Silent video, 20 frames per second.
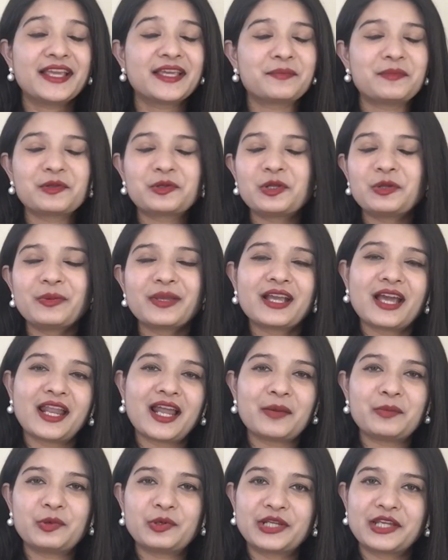ये बिल्कुल भी
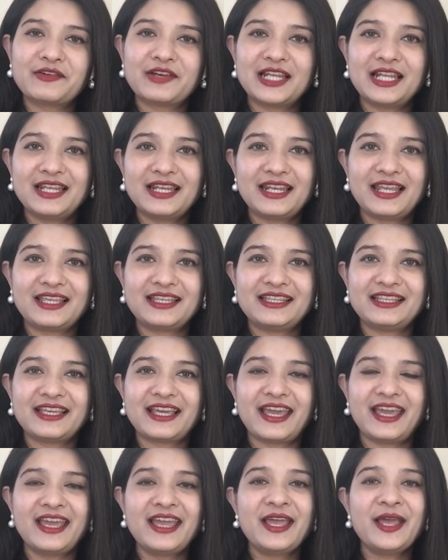ख़राब होने वाला नहीं
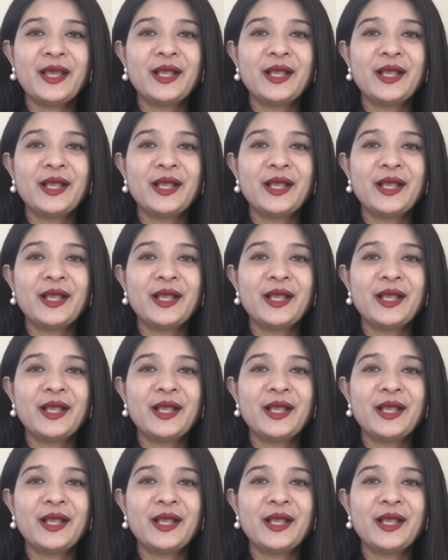है